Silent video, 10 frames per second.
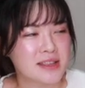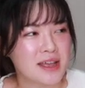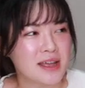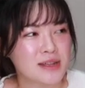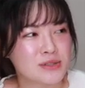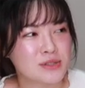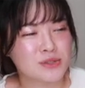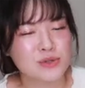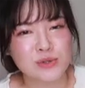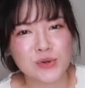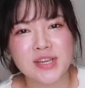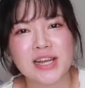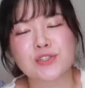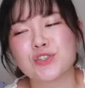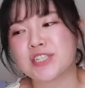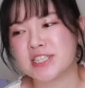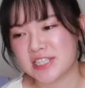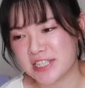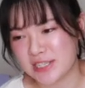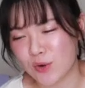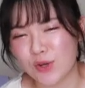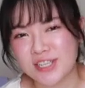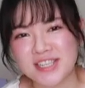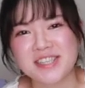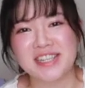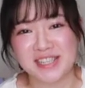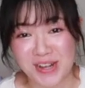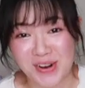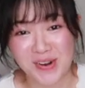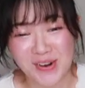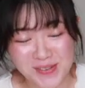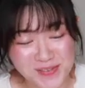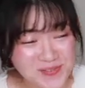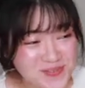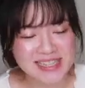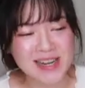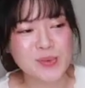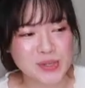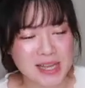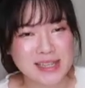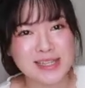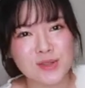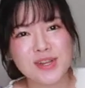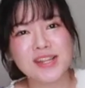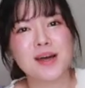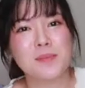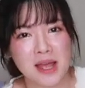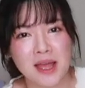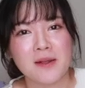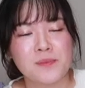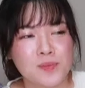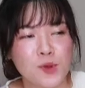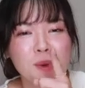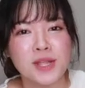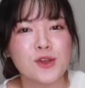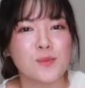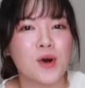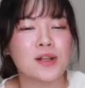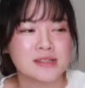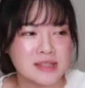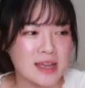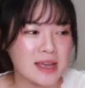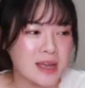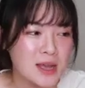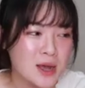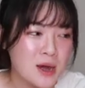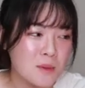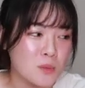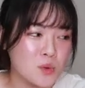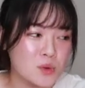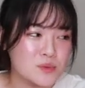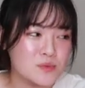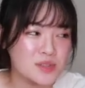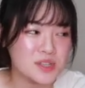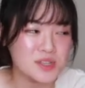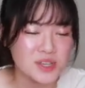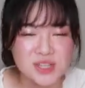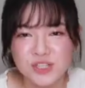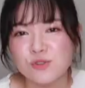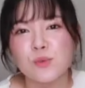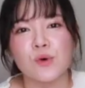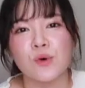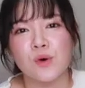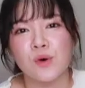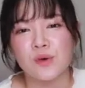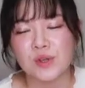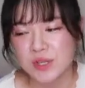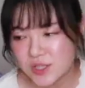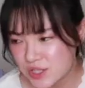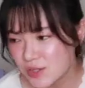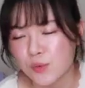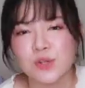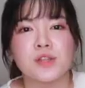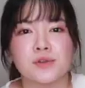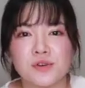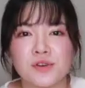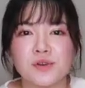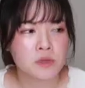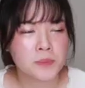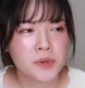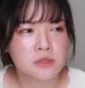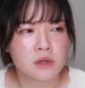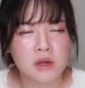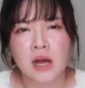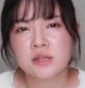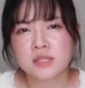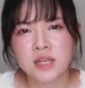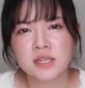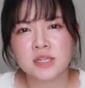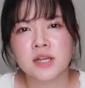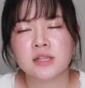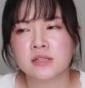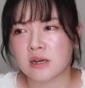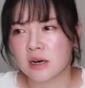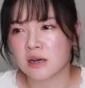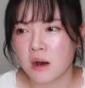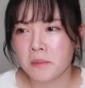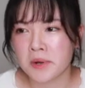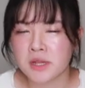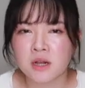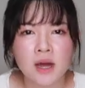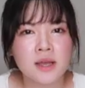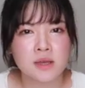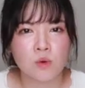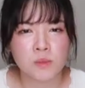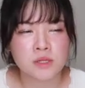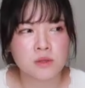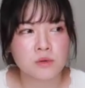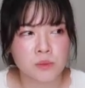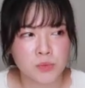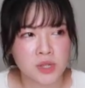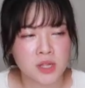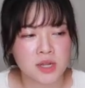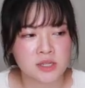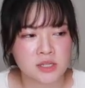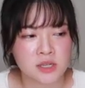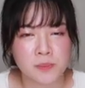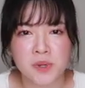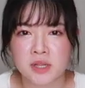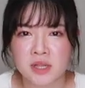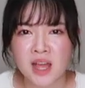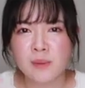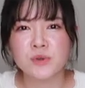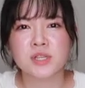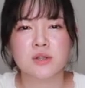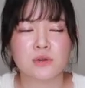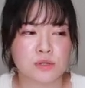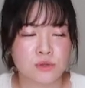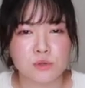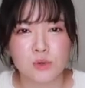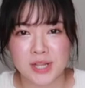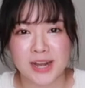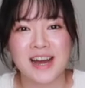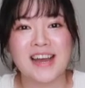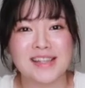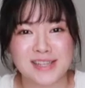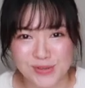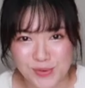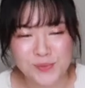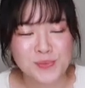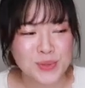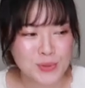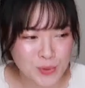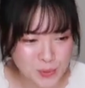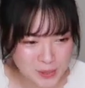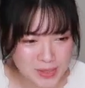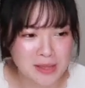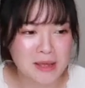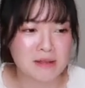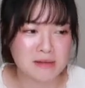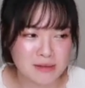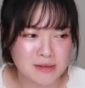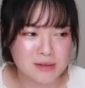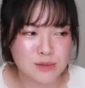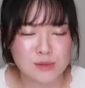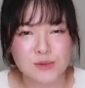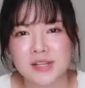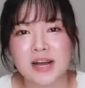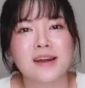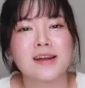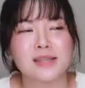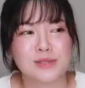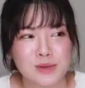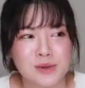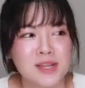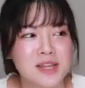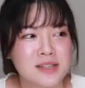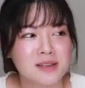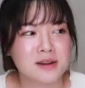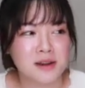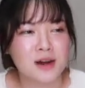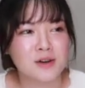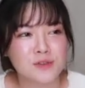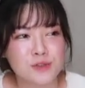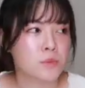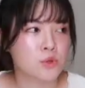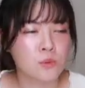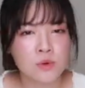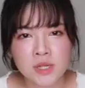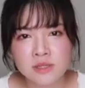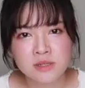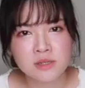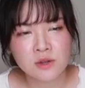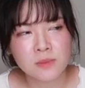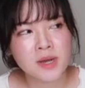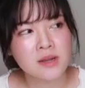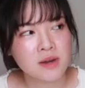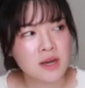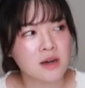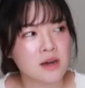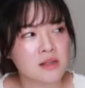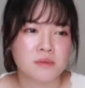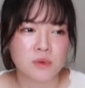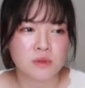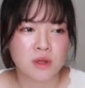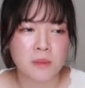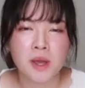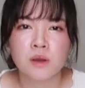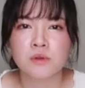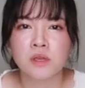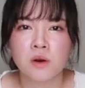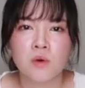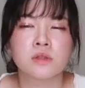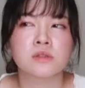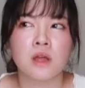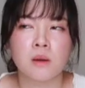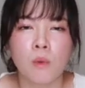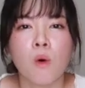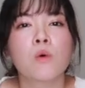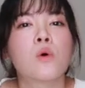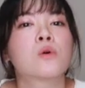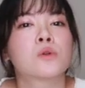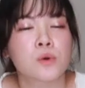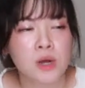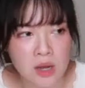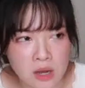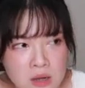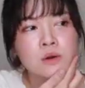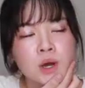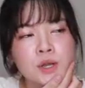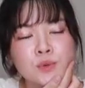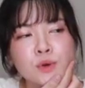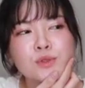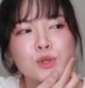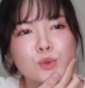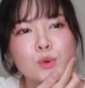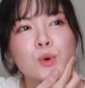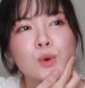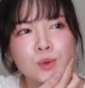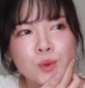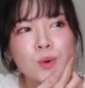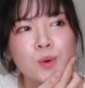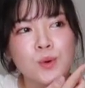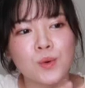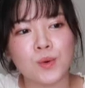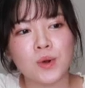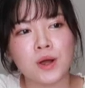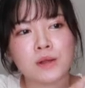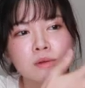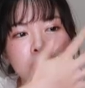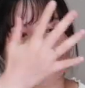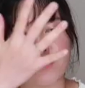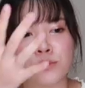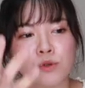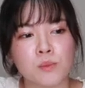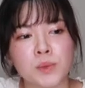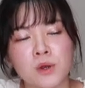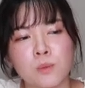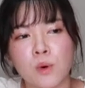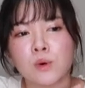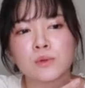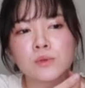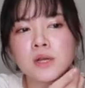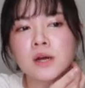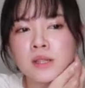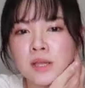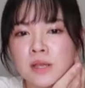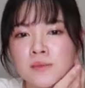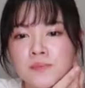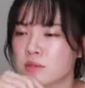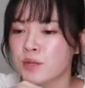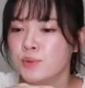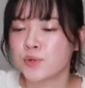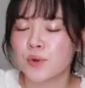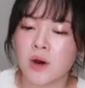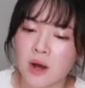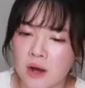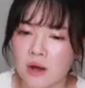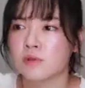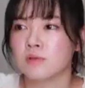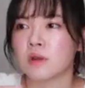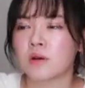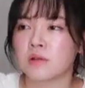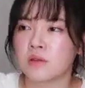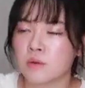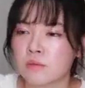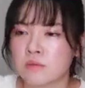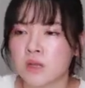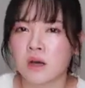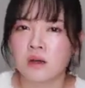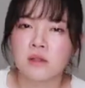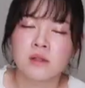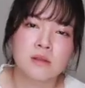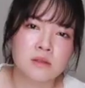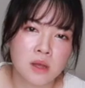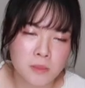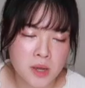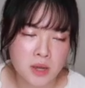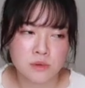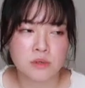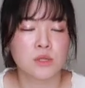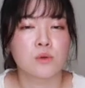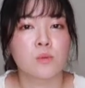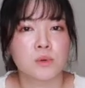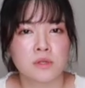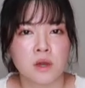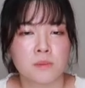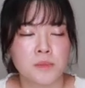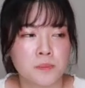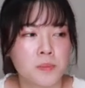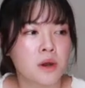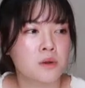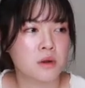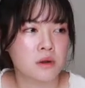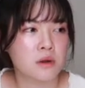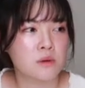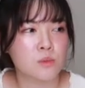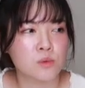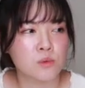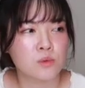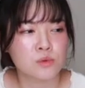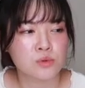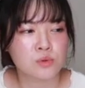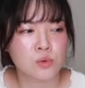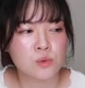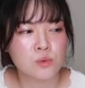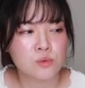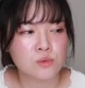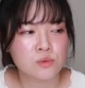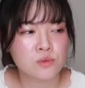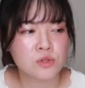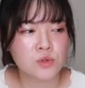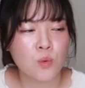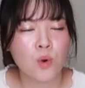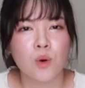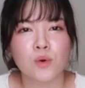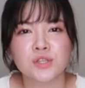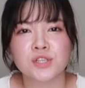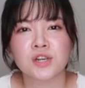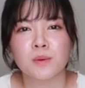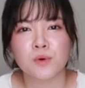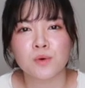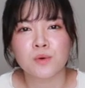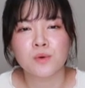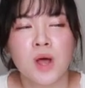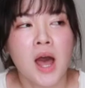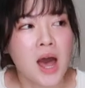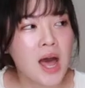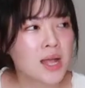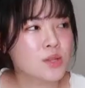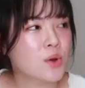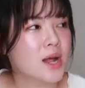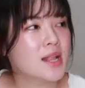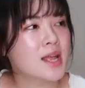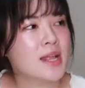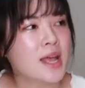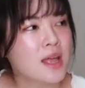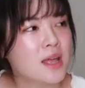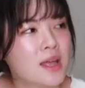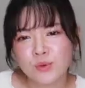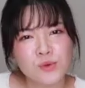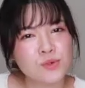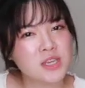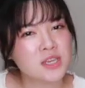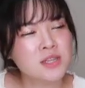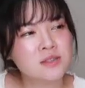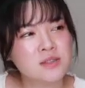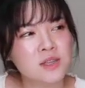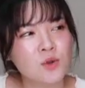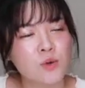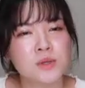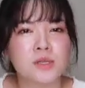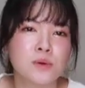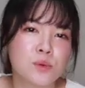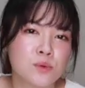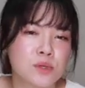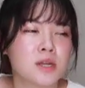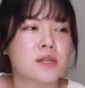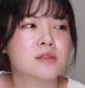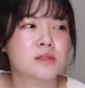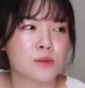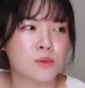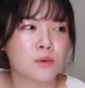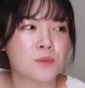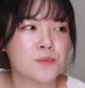てすっごい安いし、美味しいんですよ。しかもね、一人鍋のメニューもあって、もういつも、いつも行ってる。やっぱりその学生じゃないですか。あんまり高いお店とかも行けないし、やっぱりね、ヤムチャとかすっごい高いんですよ。こう見えて。うん、すっごい高いんですよ。だから、ま、友達の場合は、まあ、食べ歩きが多いですね。モンコクとか、カイフォンっていうところの、あのー、ショッピングモールの中に、全フロア、こういうなんかいろんな食べ歩きのお店いっぱいあるから、もう、そっちの方が美味しいかも。あーとあれだね。特に行きつきのお店は特にないんですけど、